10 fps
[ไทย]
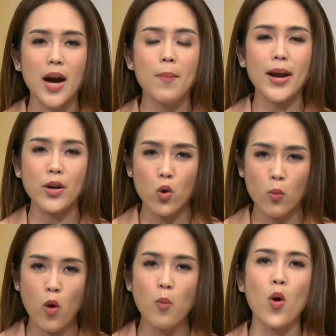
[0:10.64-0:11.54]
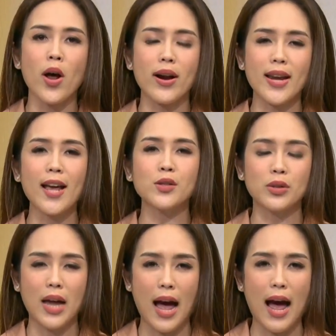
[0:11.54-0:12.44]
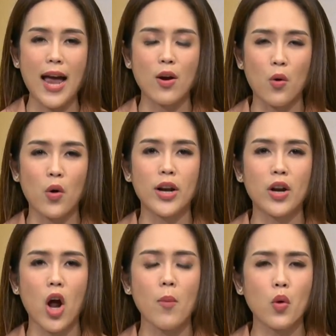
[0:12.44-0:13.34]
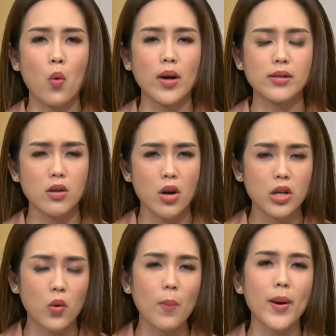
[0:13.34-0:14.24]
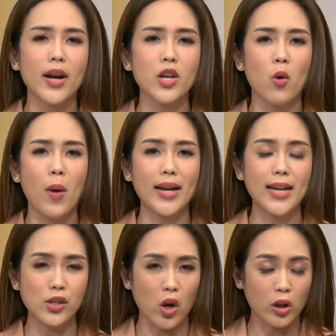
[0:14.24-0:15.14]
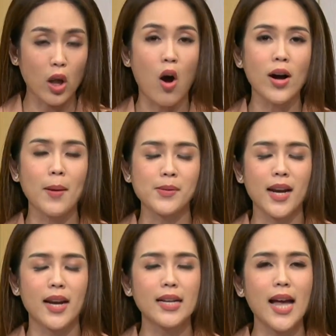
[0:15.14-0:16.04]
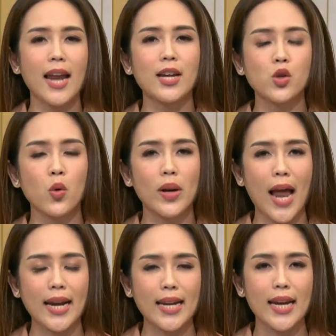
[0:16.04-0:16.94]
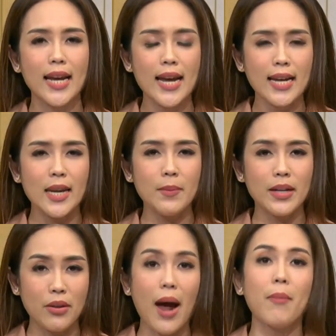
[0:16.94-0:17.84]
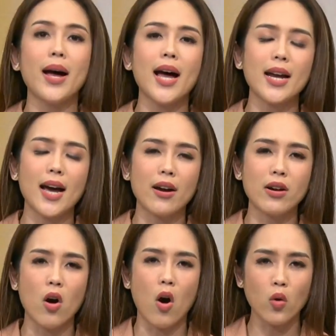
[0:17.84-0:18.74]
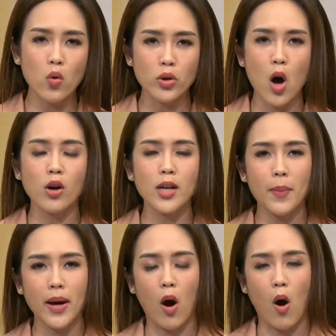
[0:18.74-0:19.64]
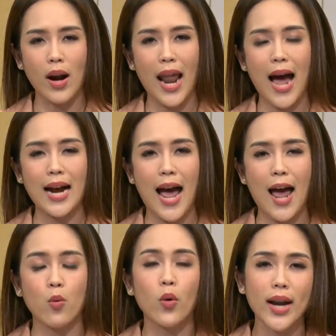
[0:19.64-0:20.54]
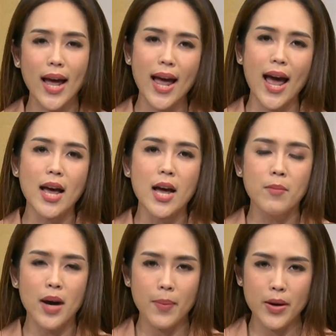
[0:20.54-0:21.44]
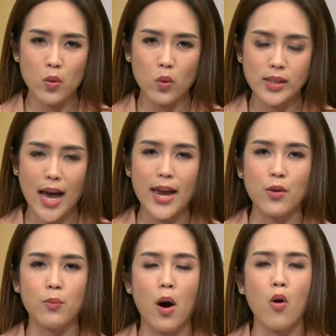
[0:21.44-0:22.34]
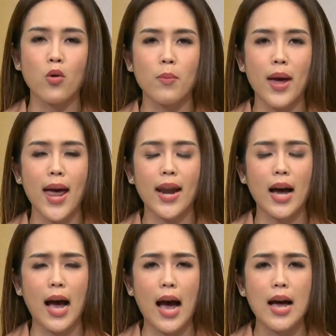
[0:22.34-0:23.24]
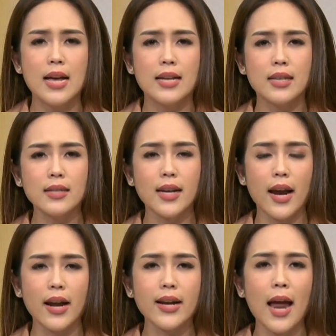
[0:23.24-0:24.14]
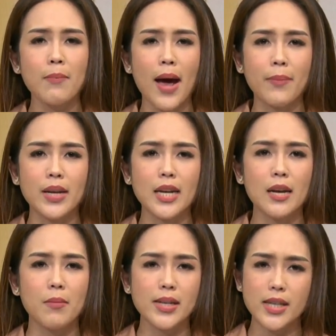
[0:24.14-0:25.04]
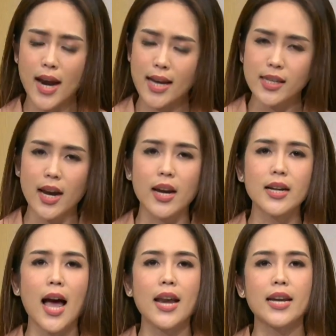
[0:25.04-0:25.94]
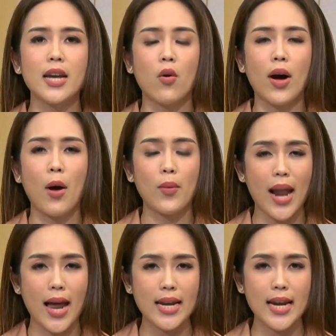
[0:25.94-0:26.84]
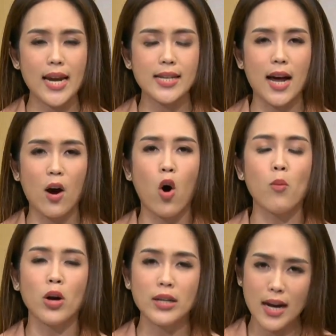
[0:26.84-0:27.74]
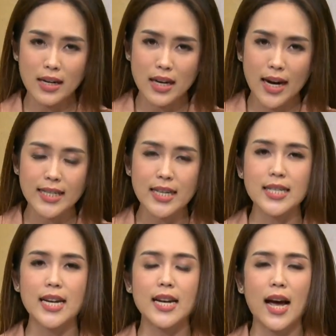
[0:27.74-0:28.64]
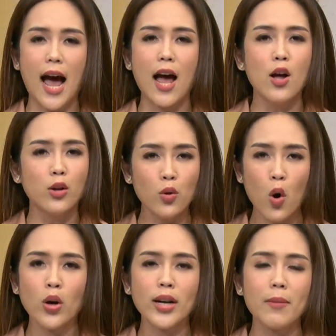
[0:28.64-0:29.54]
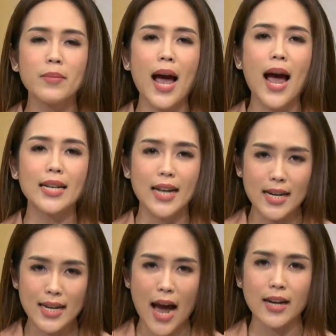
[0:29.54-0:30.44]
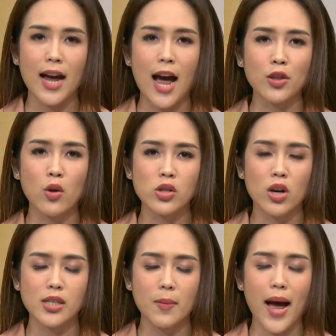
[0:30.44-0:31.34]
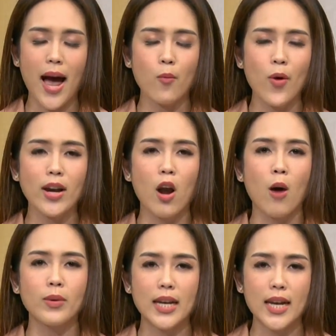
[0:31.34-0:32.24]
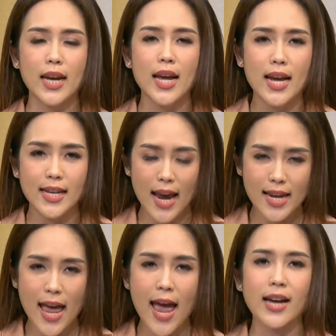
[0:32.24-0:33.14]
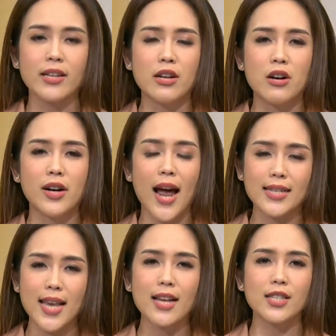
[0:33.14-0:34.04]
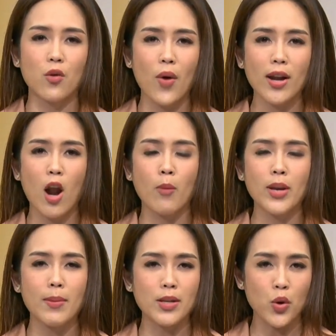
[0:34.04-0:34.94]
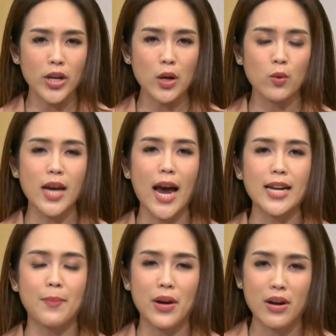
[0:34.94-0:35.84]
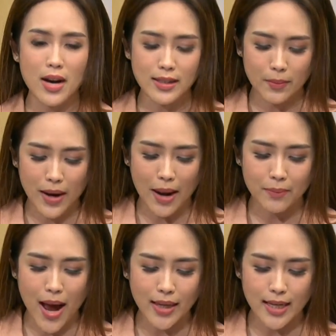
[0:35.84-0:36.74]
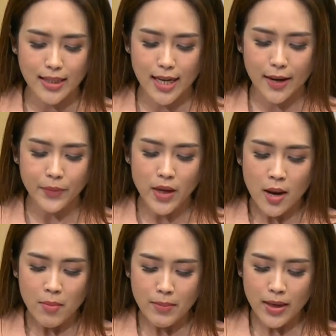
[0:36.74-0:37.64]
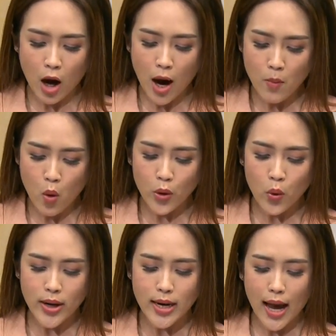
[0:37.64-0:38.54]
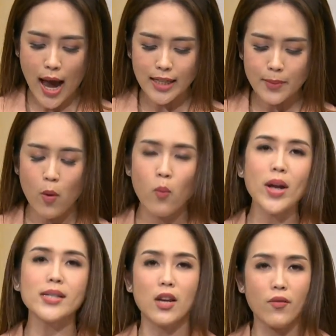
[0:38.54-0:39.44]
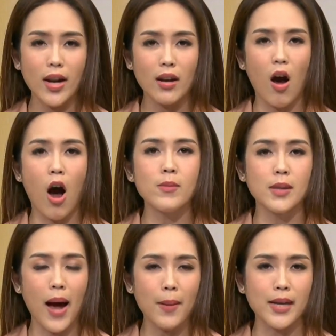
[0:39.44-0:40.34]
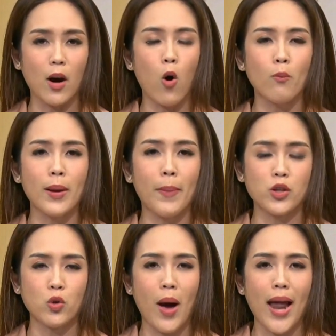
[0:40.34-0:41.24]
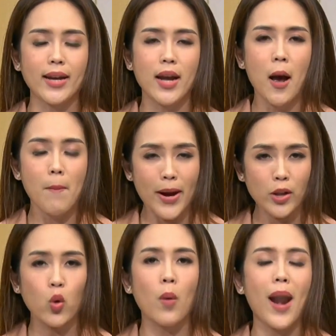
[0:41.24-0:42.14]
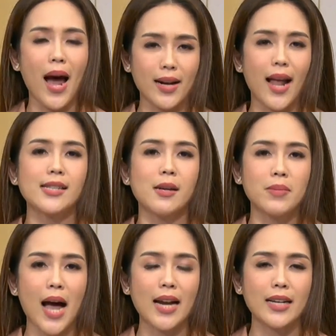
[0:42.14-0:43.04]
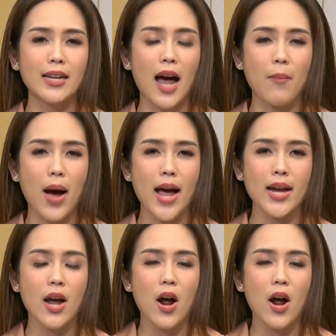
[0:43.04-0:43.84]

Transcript: เพื่อไปดูผู้ป่วยระยะสุดท้ายของคนในครอบครัว ซึ่งก็ถือว่าเป็นนโยบายที่สอดคล้องกับสถานการณ์ในช่วงเวลานี้ที่มีดราม่านะคะเรื่องของลูกน้องที่ไปขอลางานหัวหน้าเพื่อไปดูใจคุณพ่อคุณแม่นะคะ ซึ่งสถานการณ์แบบนี้ไม่ใช่แค่สถานการณ์เดียวค่ะเวลานี้สังคมค่อนข้างเหนื่อยจริง ๆนะคะ ทุกคนทำงานนกันหนักนะคะต้องเจอสภาพแวดล้อมที่แย่ๆ กันเยอะ การสร้างสิ่งแวดล้อมที่มาช่วยฮิวใจเนี่ยเป็นเรื่องสำคัญมากจริง ๆ มันมีข้อมูลด้วยนะคะที่พบว่าสิ่งแวดล้อมสภาพสังคมในปัจจุบัน เป็นตัวผลักดันสำคัญที่ทำให้